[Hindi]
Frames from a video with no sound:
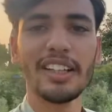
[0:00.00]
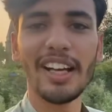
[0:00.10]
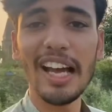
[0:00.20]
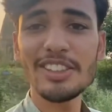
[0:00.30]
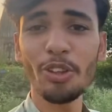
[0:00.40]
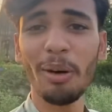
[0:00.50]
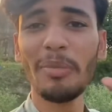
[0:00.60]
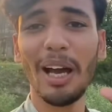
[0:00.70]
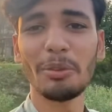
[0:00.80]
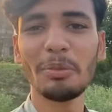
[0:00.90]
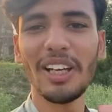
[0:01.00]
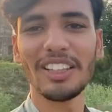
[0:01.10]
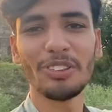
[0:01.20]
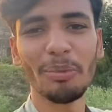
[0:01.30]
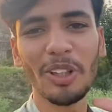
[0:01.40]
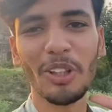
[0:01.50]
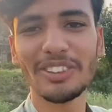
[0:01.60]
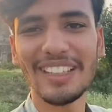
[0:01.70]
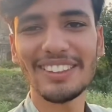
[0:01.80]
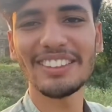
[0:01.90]
गाइस तो अब मैं आपको मिलाता हूँ अपने
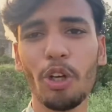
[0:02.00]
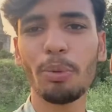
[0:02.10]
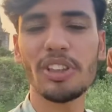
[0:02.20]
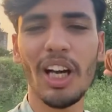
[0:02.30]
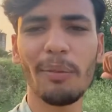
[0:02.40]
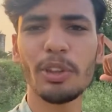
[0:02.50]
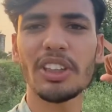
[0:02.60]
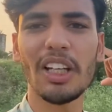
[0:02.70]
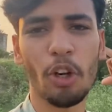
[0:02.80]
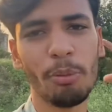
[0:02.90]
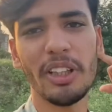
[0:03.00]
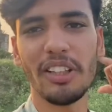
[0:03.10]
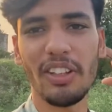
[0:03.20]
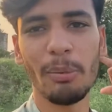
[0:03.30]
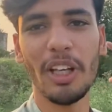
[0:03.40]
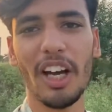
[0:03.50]
दोस्त एसन न्यू पीछे आपको शायद टोमरी नजर भी आ